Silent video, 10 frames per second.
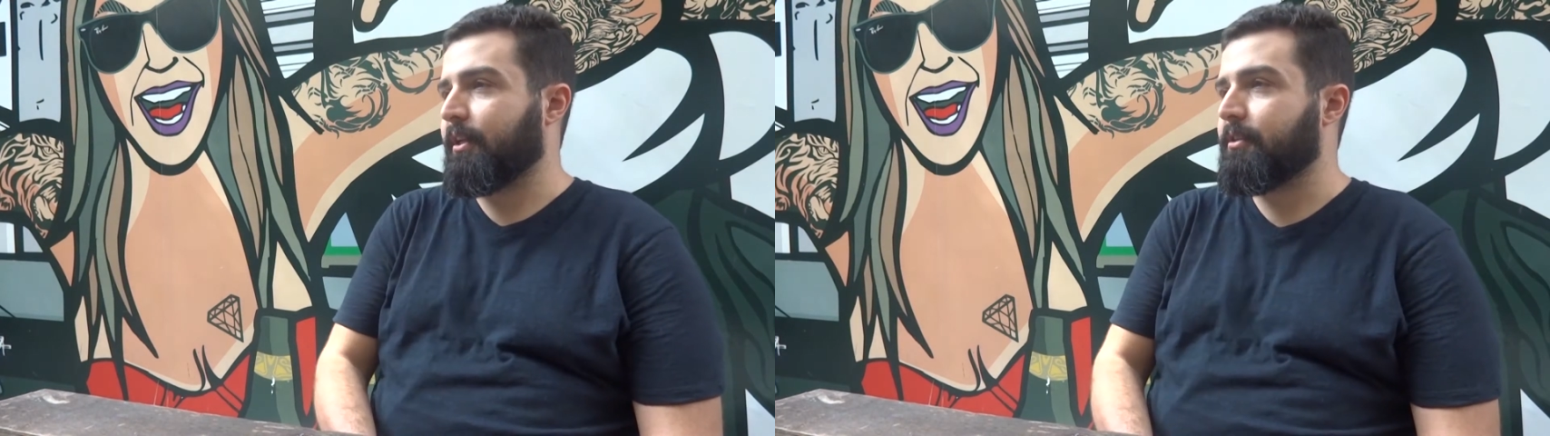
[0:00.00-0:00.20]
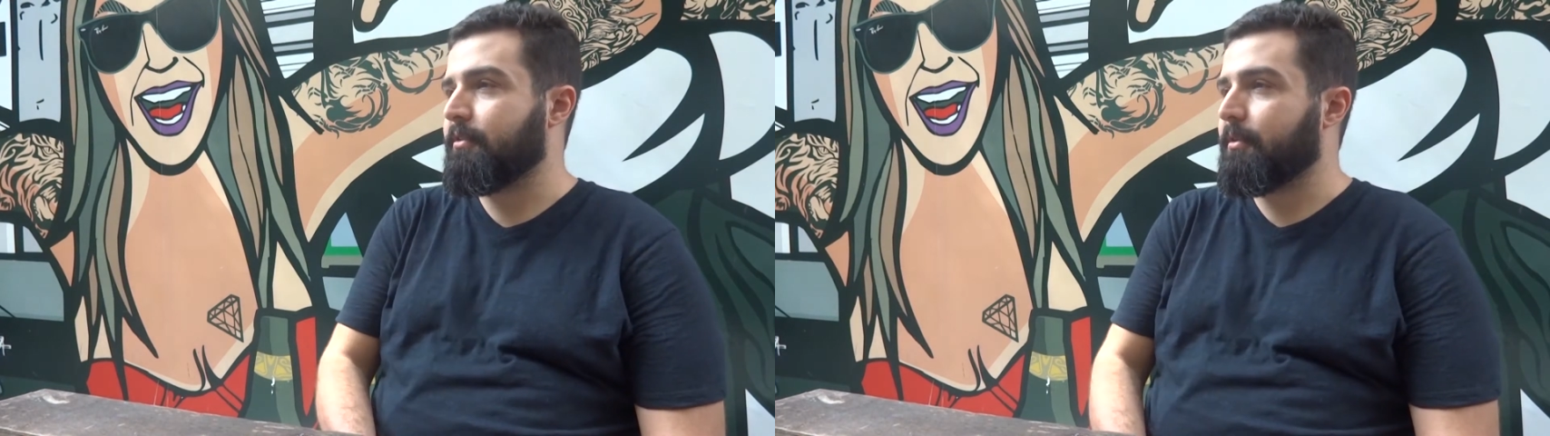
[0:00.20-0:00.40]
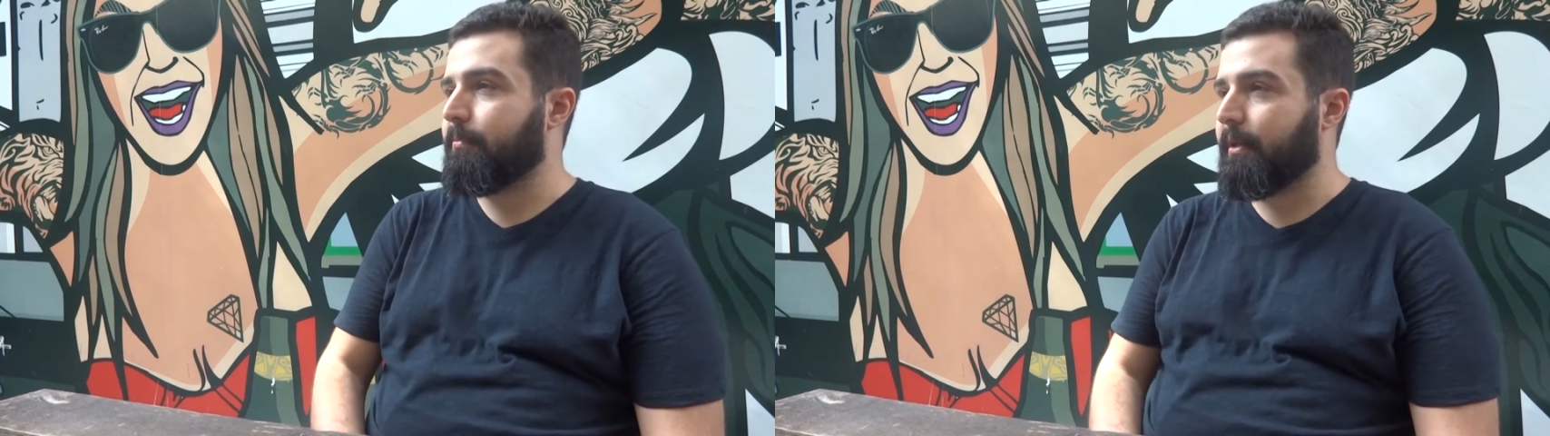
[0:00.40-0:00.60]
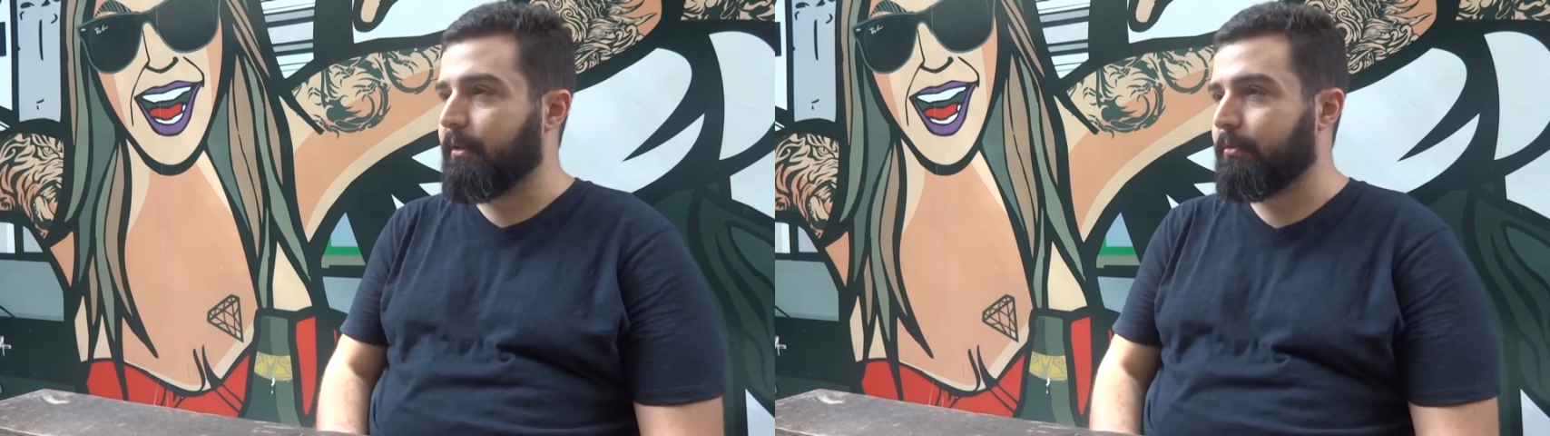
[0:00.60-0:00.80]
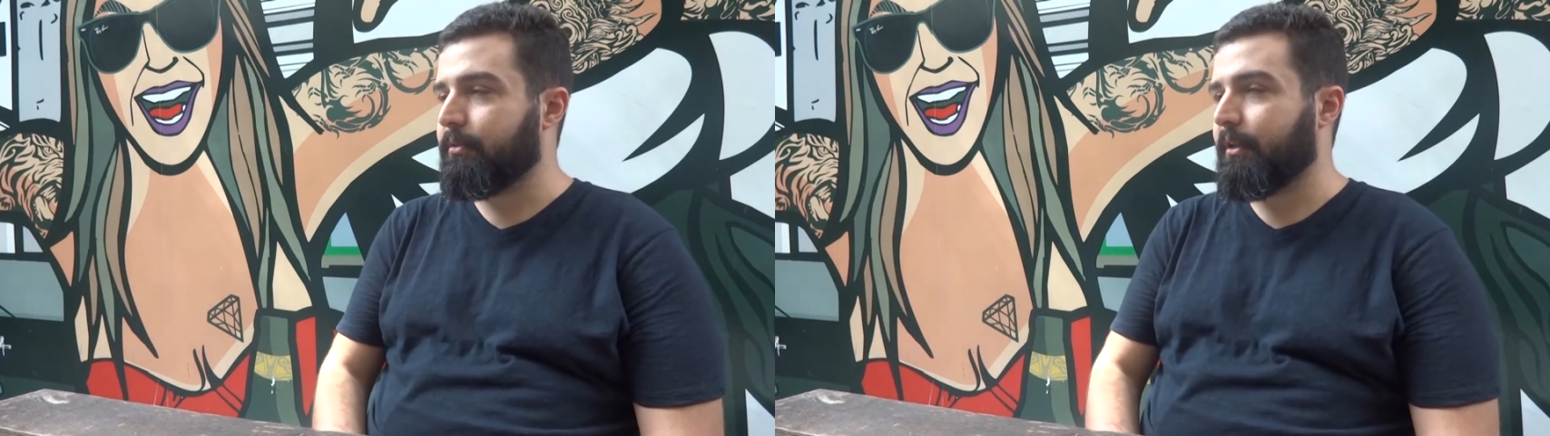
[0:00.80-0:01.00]
taxa de
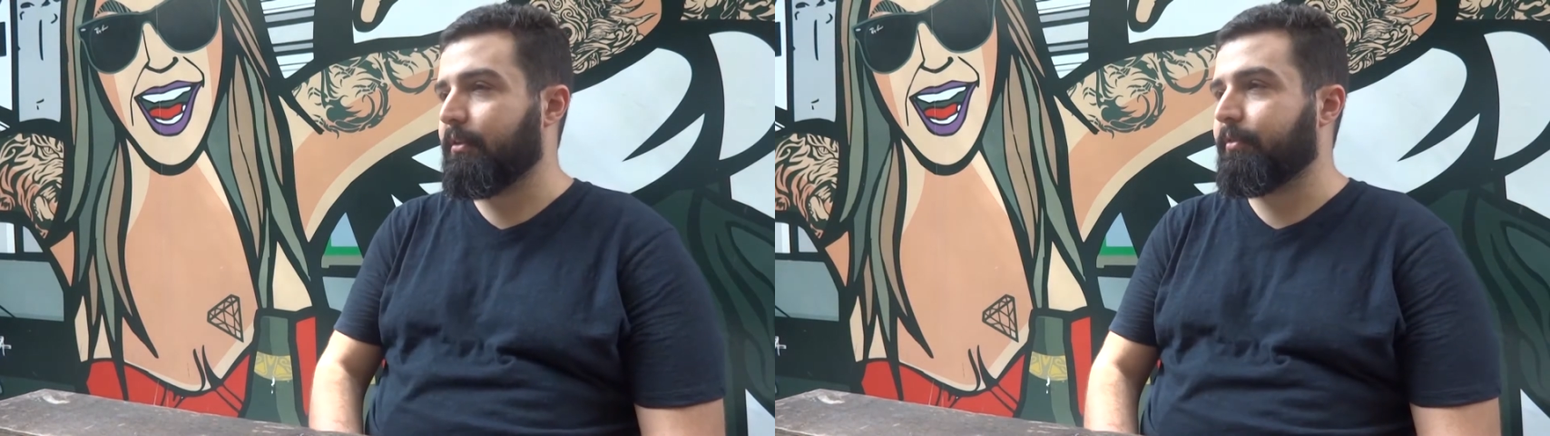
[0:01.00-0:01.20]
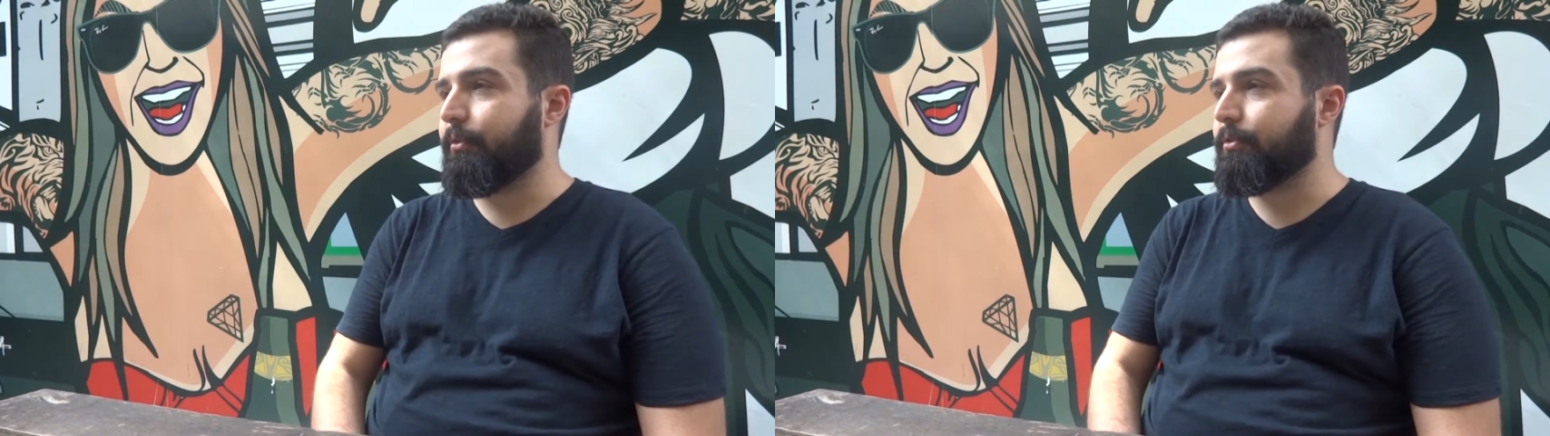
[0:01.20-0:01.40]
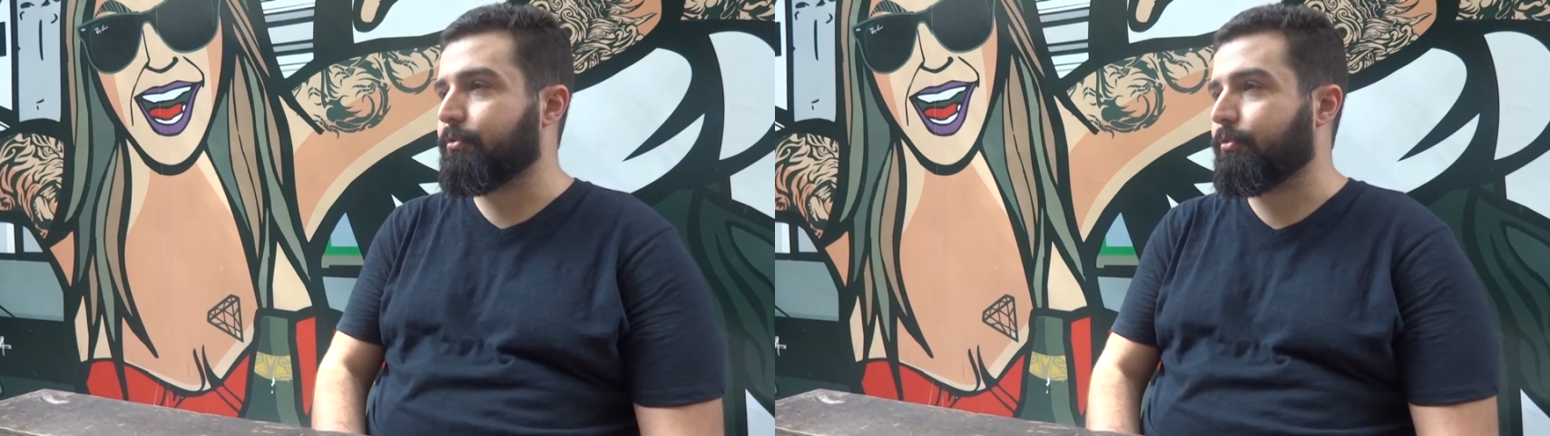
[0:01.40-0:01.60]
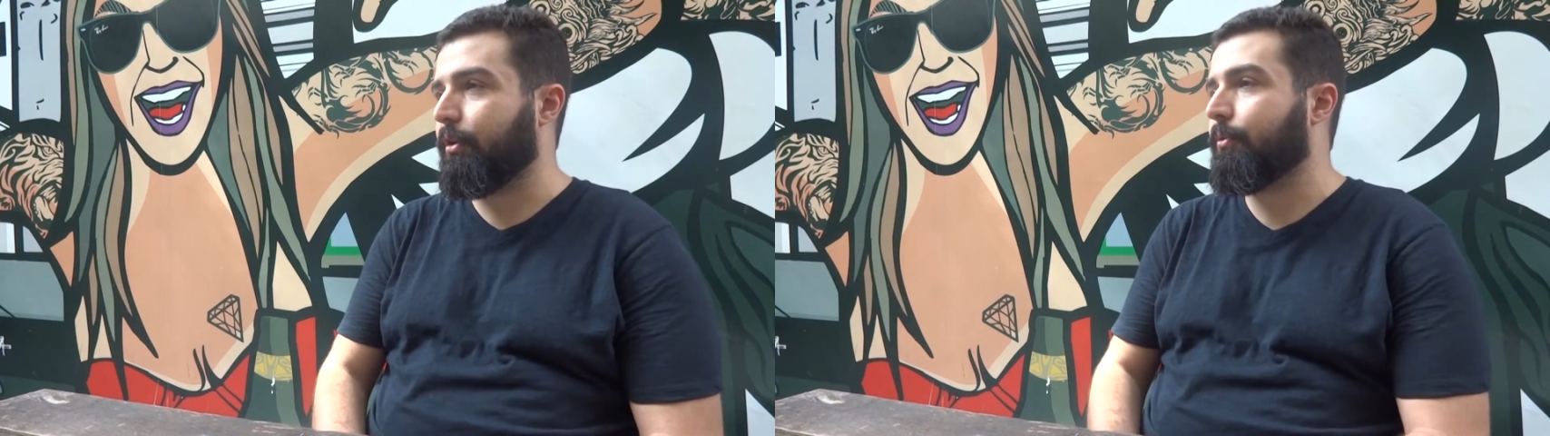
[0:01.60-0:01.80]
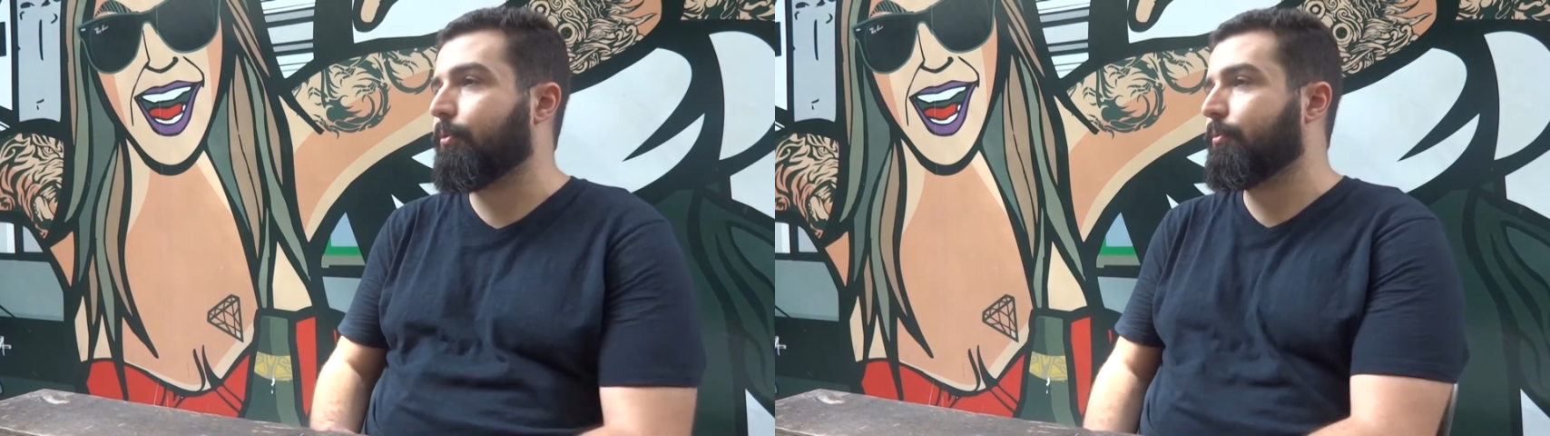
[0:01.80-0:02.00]
desemprego, não tem a ver hoje
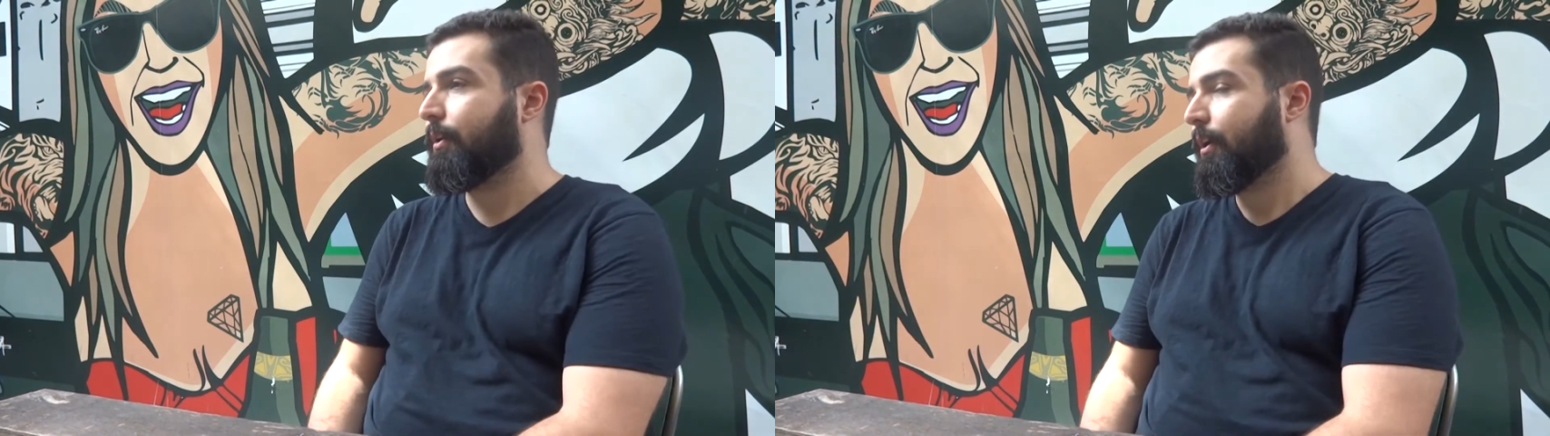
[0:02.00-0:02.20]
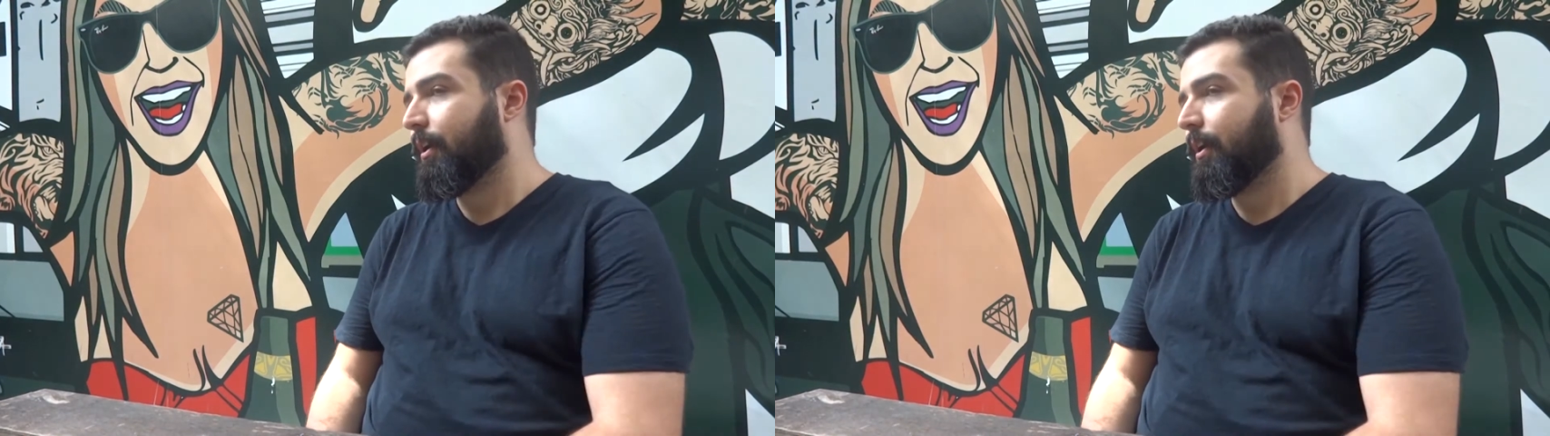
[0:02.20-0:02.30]
só com